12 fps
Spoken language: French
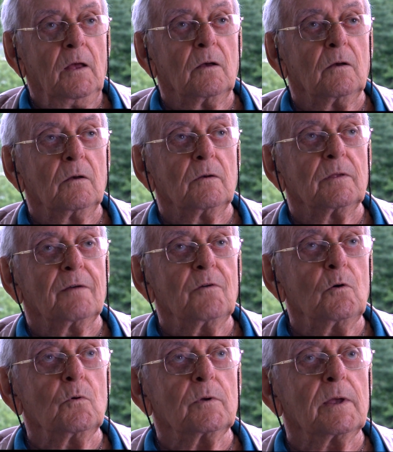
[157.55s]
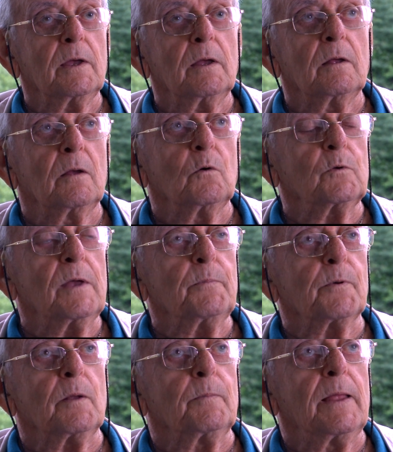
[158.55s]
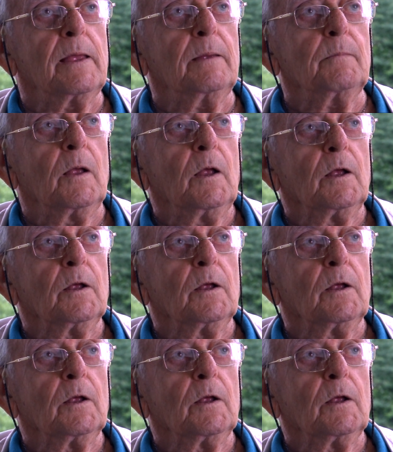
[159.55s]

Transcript: il n'y avait aucun problème.